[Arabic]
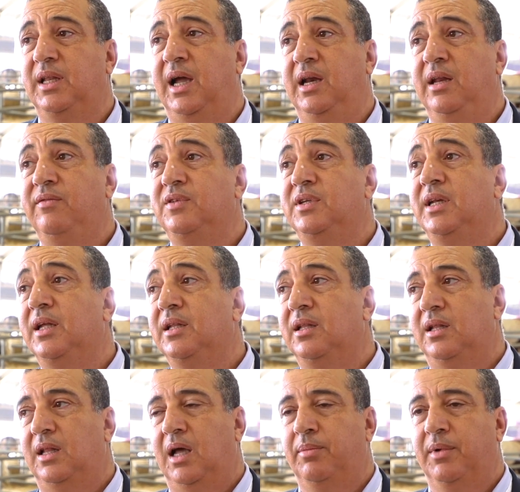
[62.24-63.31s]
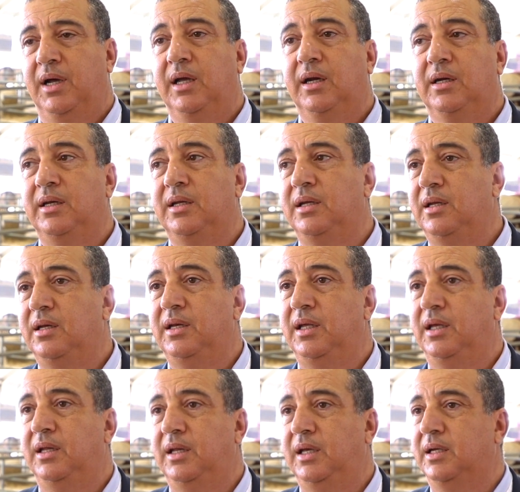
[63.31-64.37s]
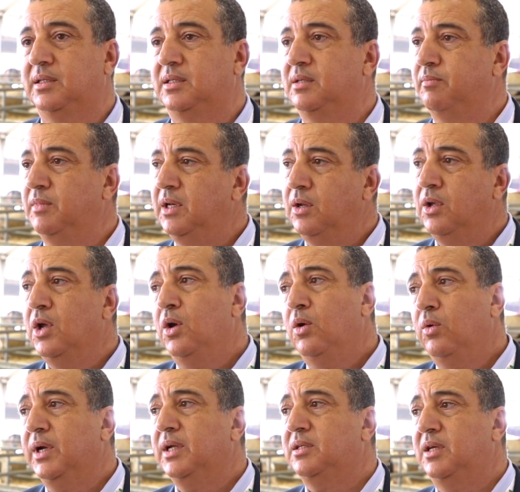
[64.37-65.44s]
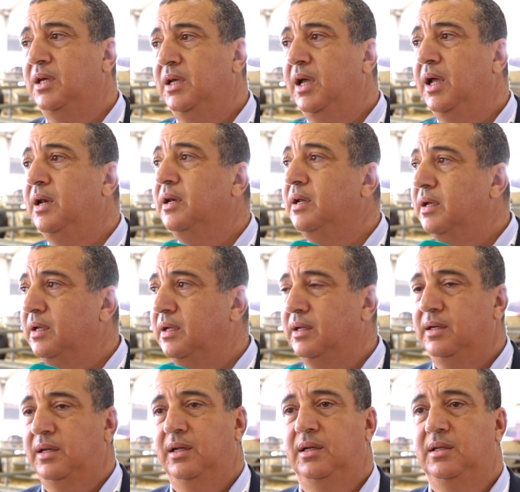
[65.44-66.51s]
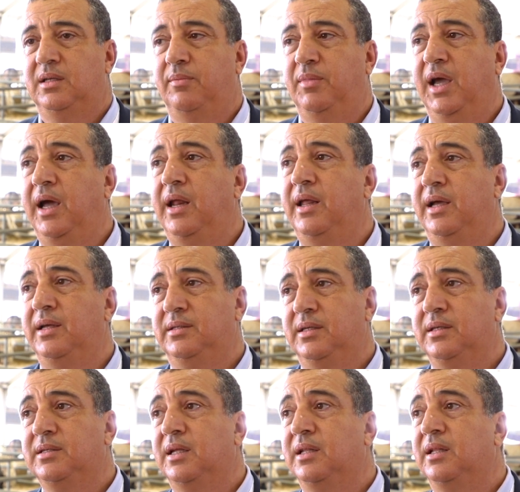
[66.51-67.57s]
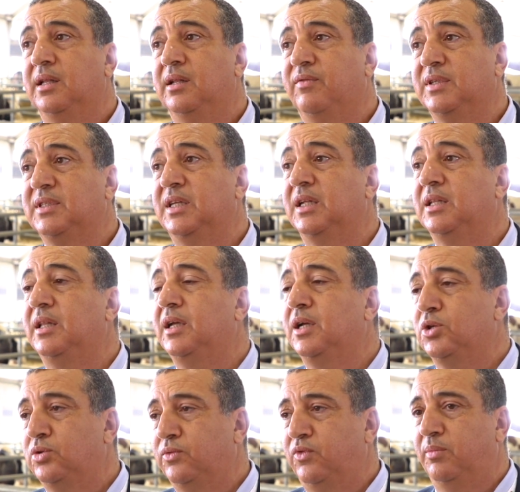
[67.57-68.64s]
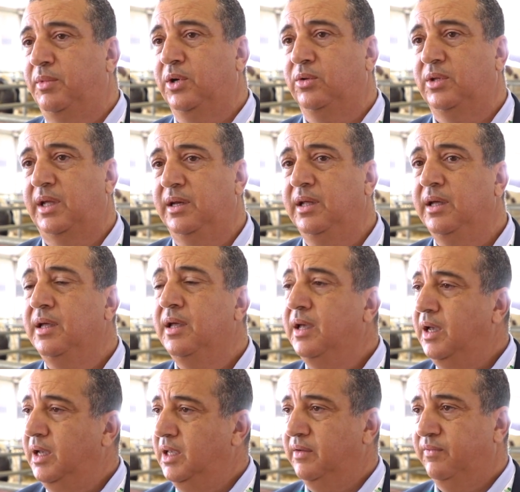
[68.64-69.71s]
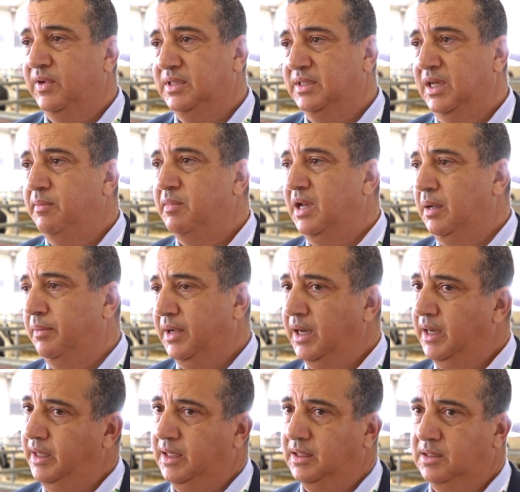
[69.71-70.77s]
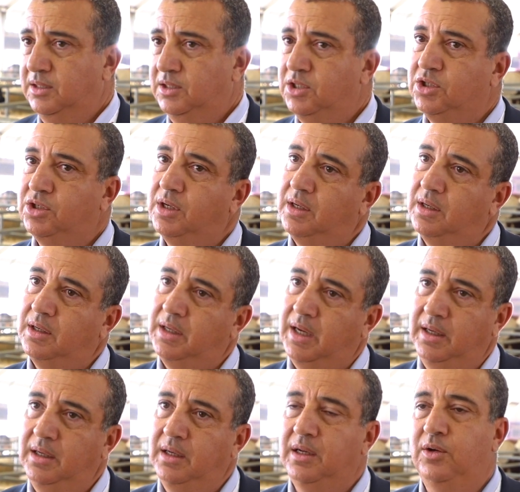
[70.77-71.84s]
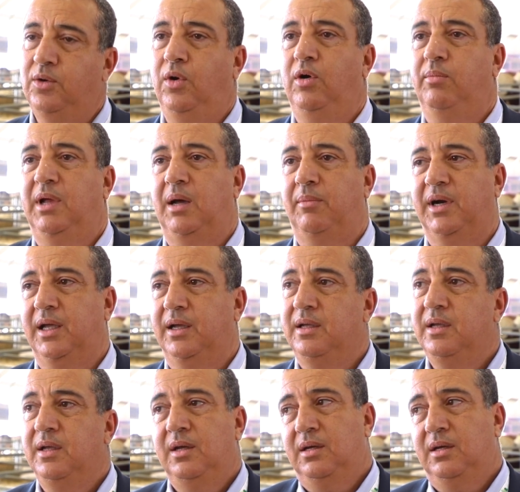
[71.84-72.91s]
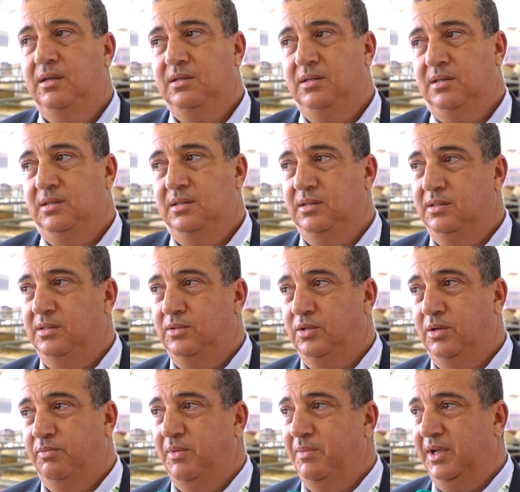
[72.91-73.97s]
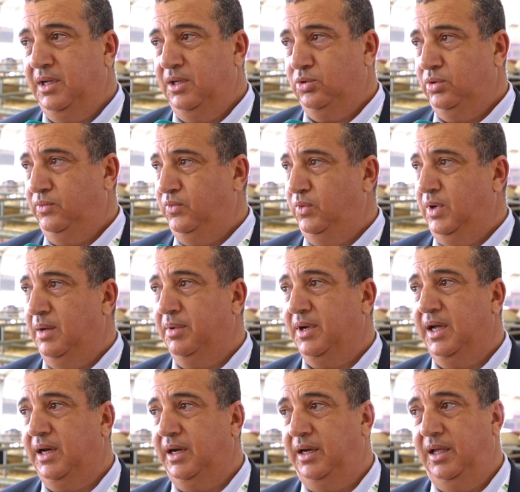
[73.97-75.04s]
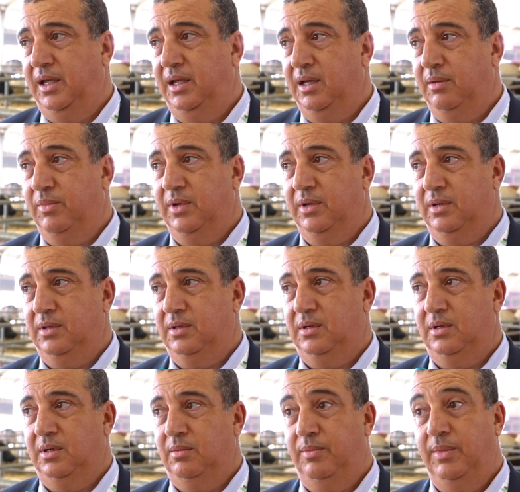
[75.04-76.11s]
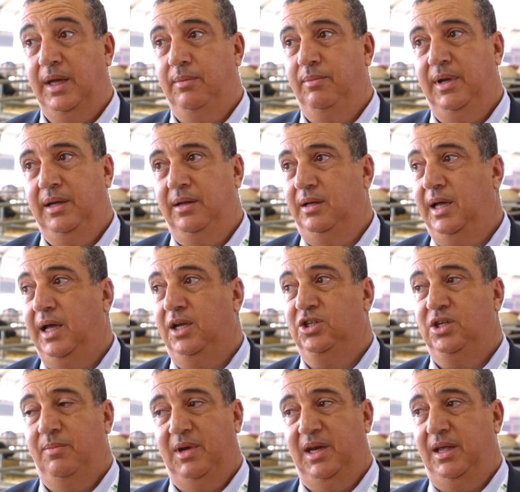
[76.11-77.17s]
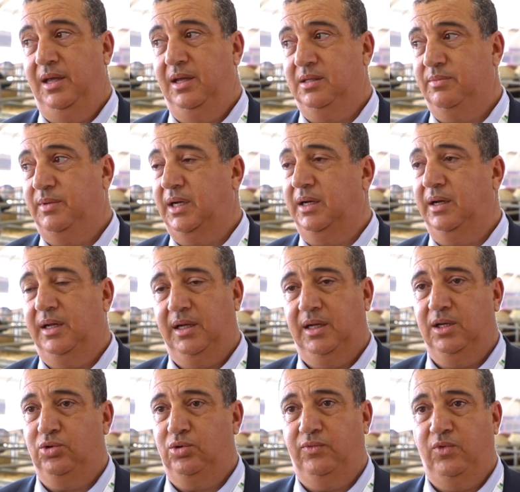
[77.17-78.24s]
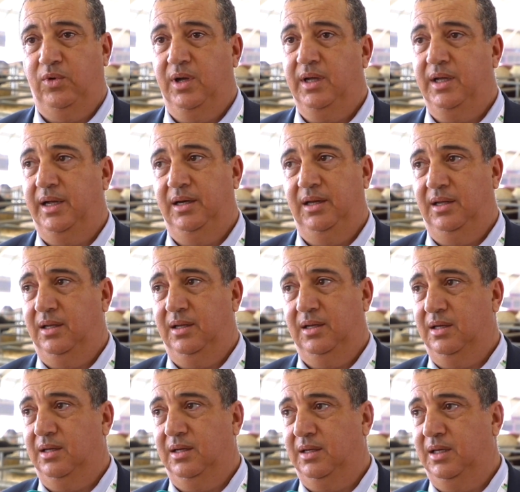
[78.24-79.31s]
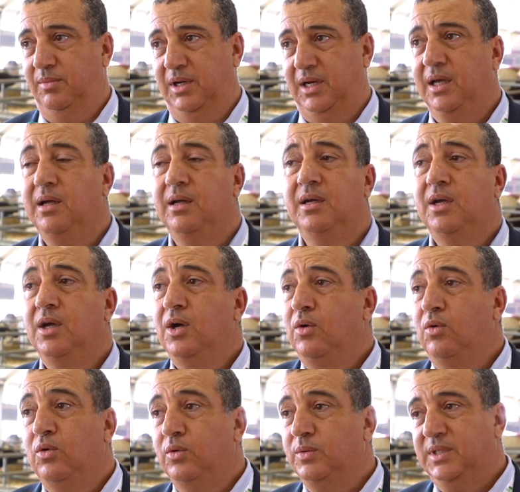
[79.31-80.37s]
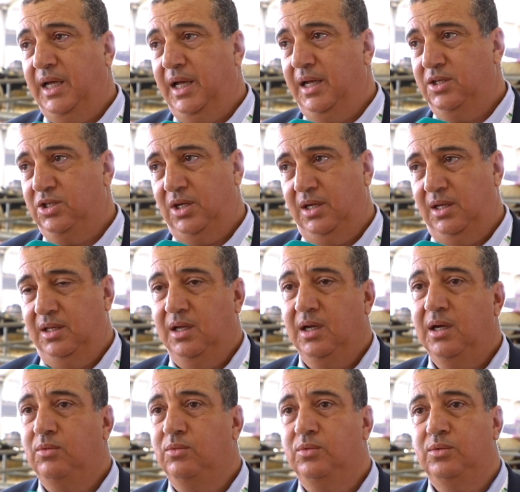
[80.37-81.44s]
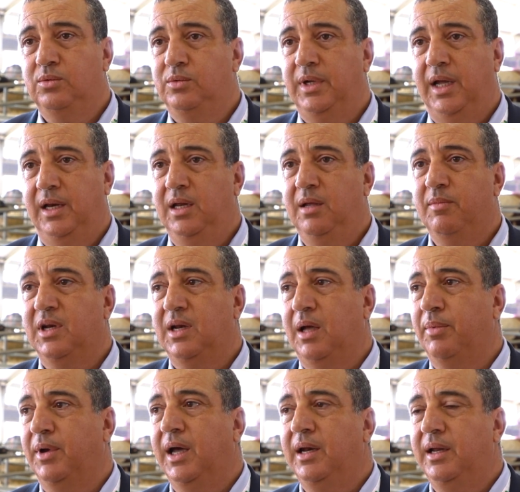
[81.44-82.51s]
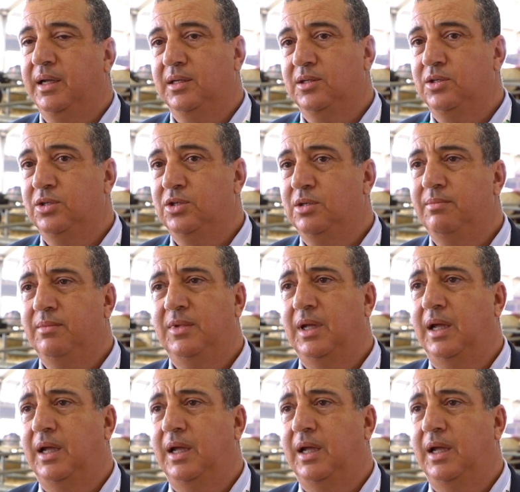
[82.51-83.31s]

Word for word: هذه الاعلاف ديال هذه الابقار اللي اللي كت كتسمن وكتهيئ الذبيحه على اساس هذه الفصيلات اللي كتشوفوا معروضه هنا هي فصيله من الابقار اللي كتنتج يعني اللحوم الحمراء أه، ربما كتشوفوا ابقار اللي هي باحجام اللي هي تبارك الله كتشوفوها يعني أه، كبيره وصحه جيده ويعني من الابقار اللي كتنجم